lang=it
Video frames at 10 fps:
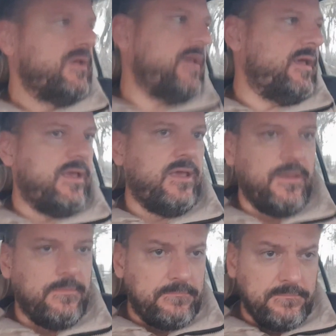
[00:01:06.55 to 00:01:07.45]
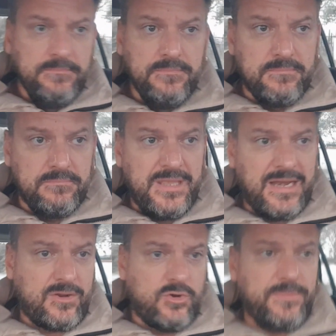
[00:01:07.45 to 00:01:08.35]
e mi
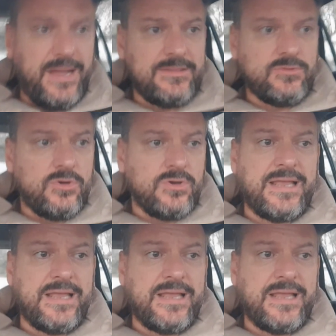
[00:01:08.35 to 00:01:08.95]
raccomando